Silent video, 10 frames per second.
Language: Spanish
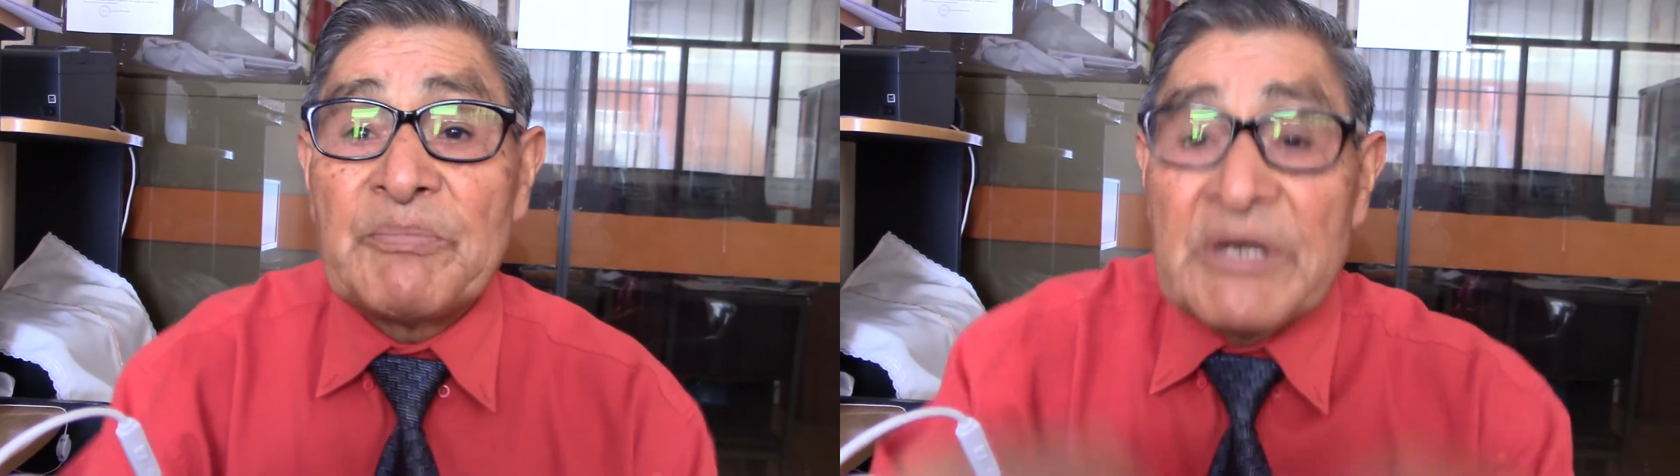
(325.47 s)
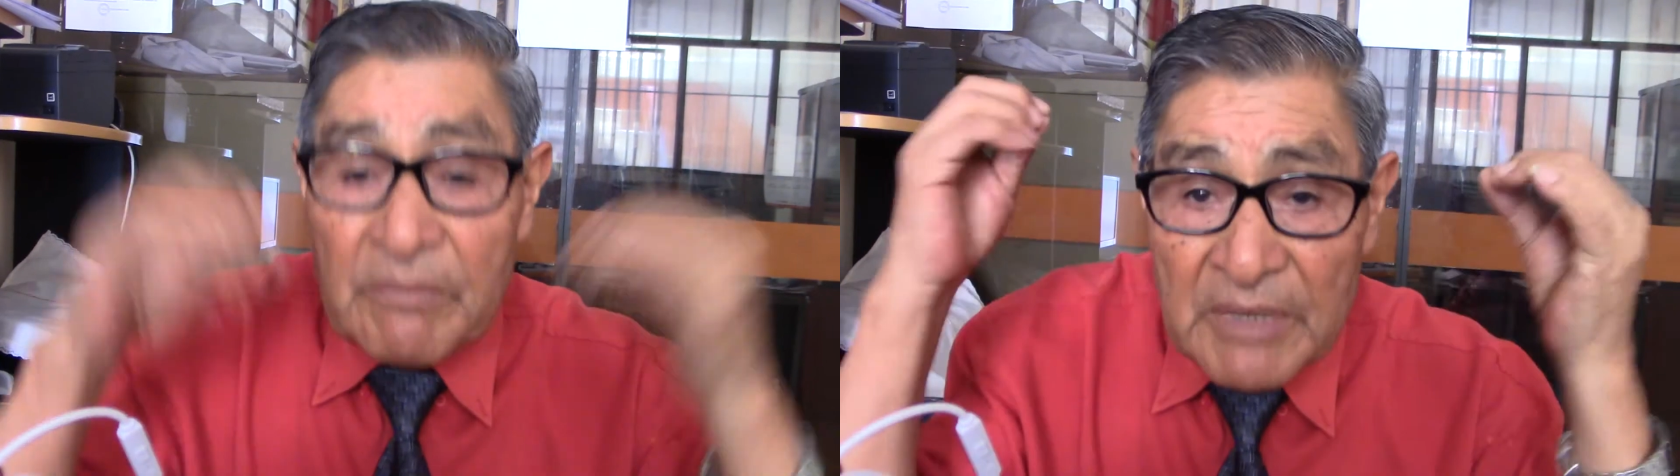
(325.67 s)

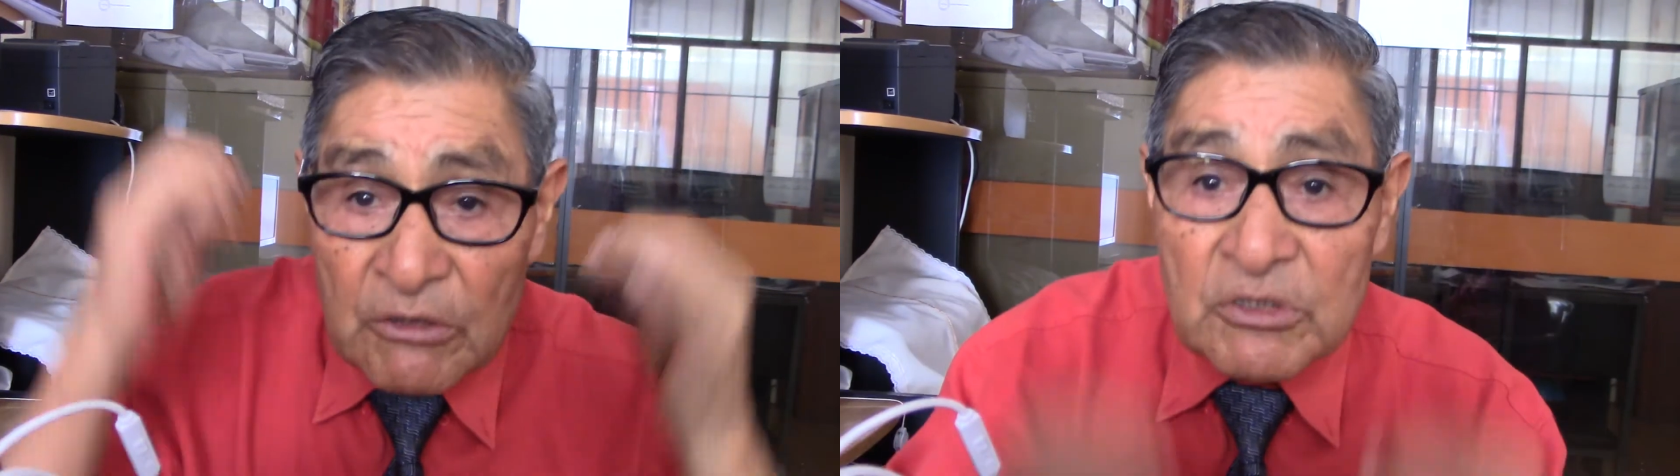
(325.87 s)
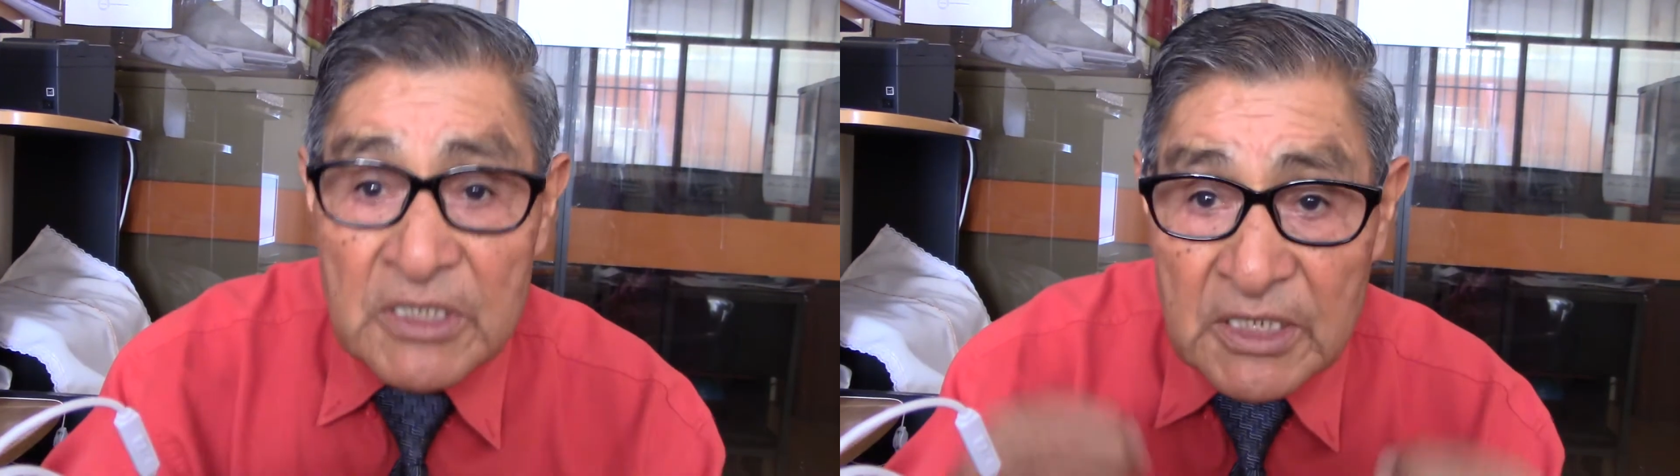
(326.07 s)

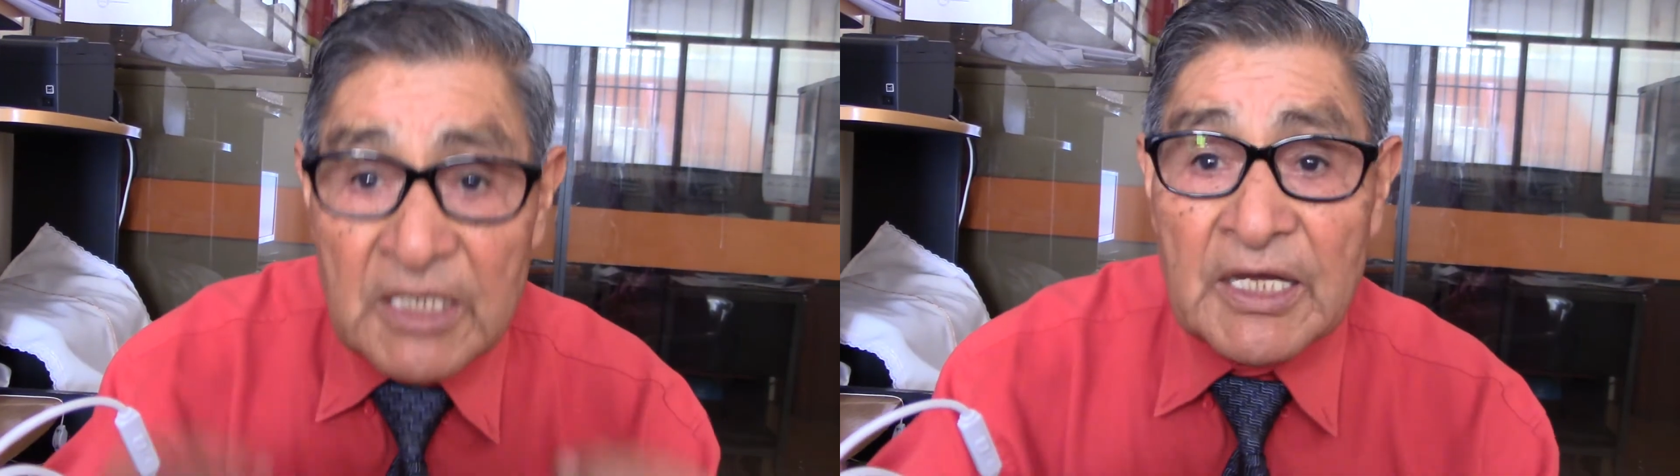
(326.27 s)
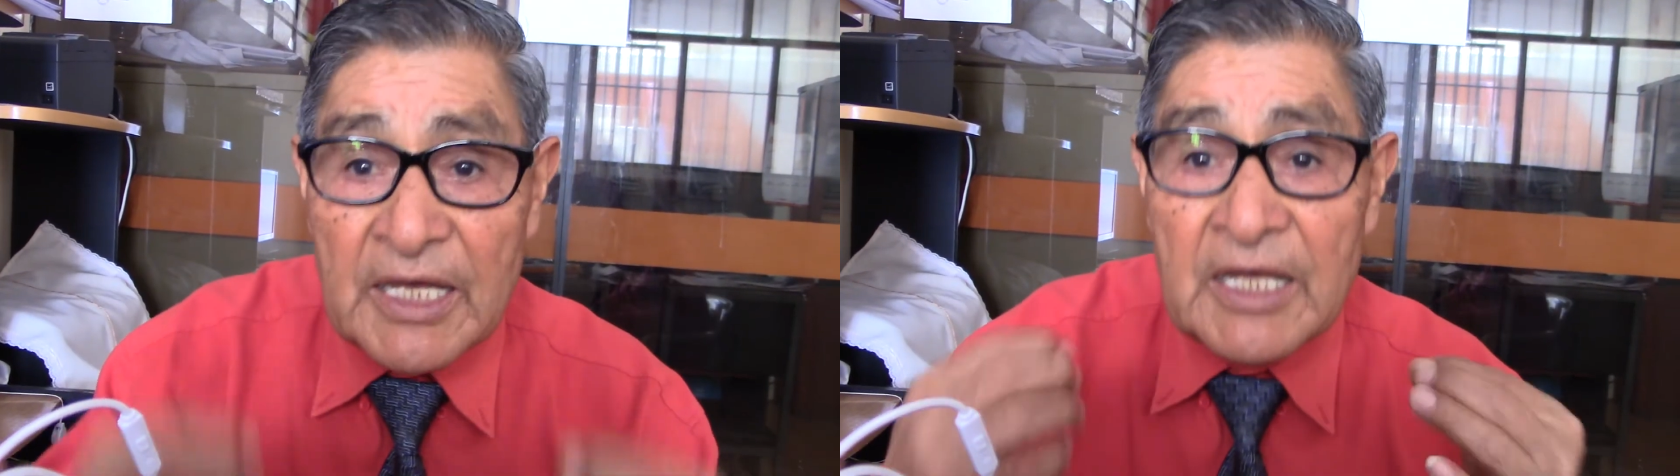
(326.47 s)
Primero
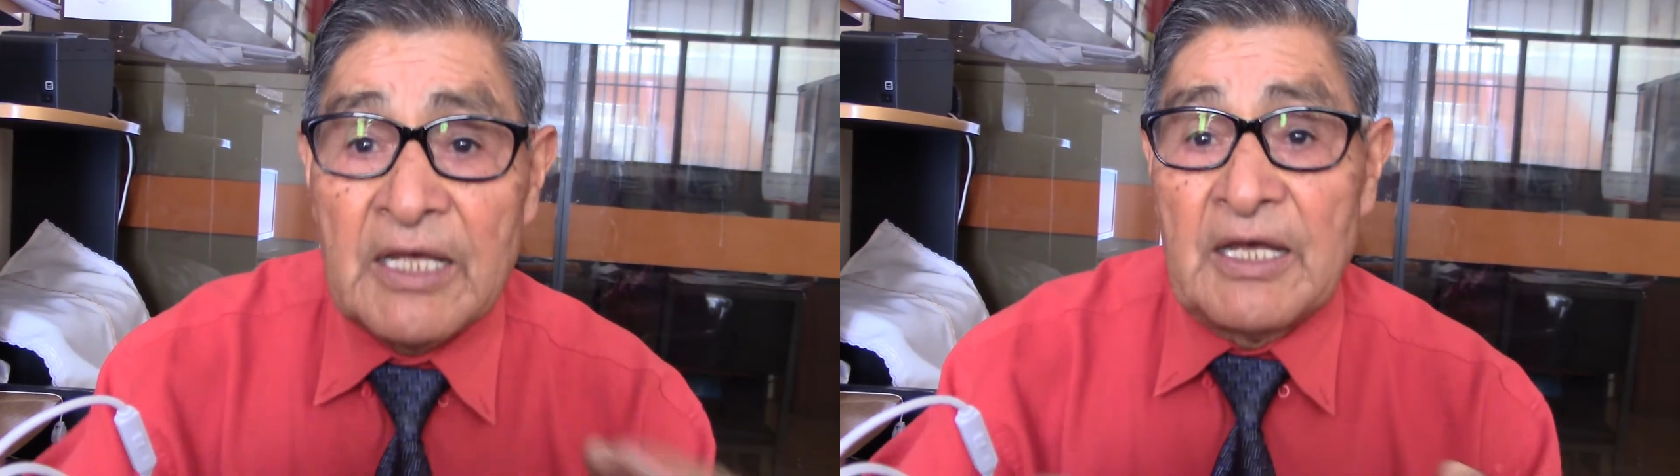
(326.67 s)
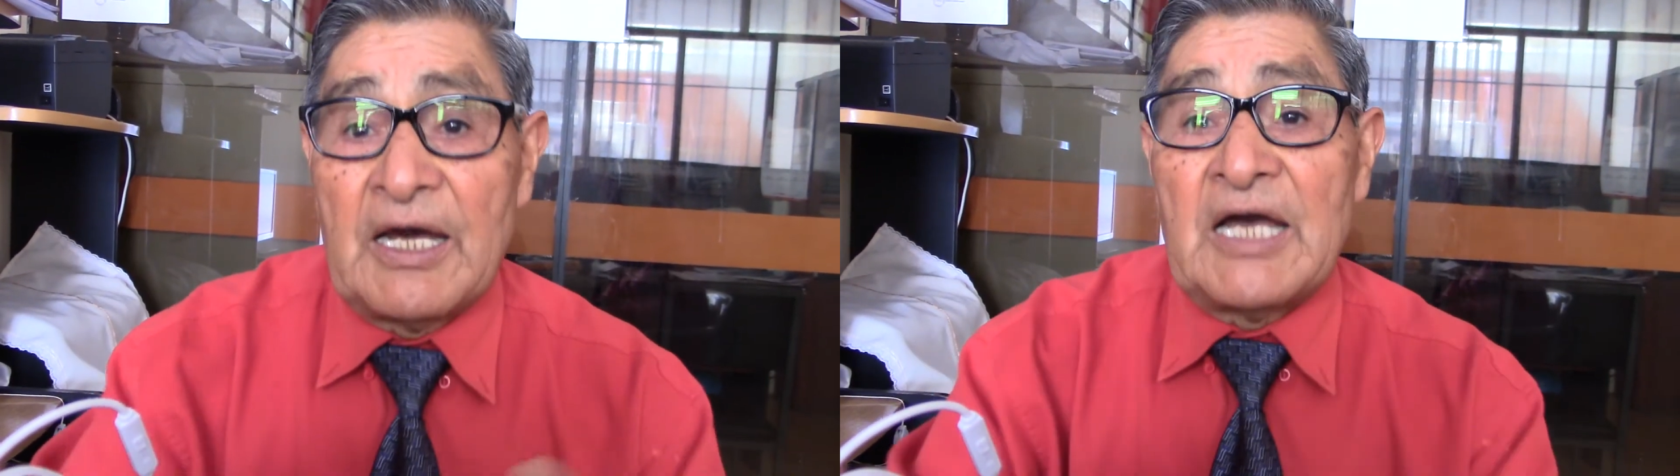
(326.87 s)
tienen que